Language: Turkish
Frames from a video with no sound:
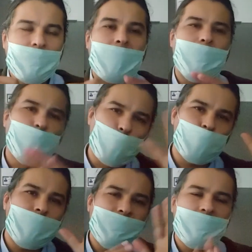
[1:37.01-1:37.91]
Ama
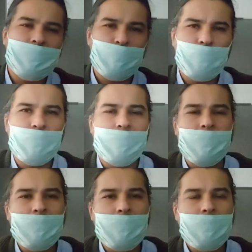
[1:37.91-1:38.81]
90 tanesi diyor ki
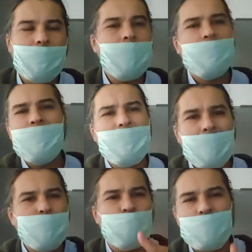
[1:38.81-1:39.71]
hayır ben
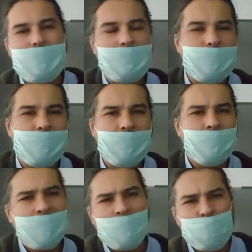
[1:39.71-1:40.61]
daha çok sigara
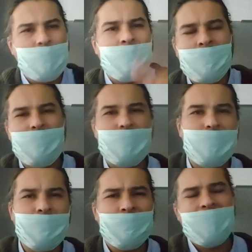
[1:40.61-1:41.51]
içeceğim. En güzellerini
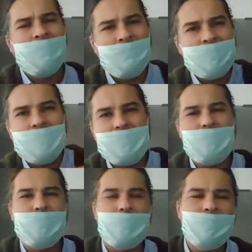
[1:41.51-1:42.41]
içeceğim. Daha fazlasını
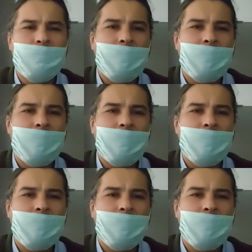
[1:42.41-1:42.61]
içeceğim.